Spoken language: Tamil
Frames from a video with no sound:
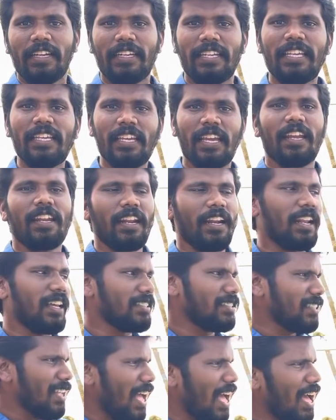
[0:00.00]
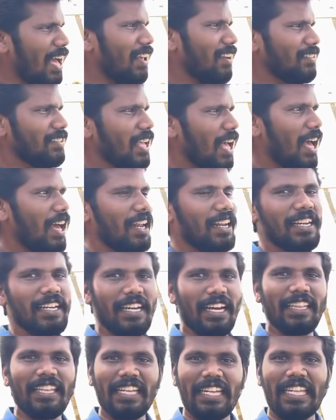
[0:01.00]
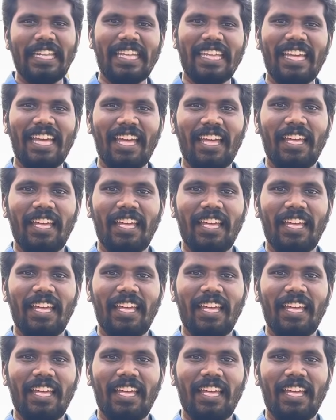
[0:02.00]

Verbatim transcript: நீங்க என்னன்னா சார் சார்னு கதறீங்க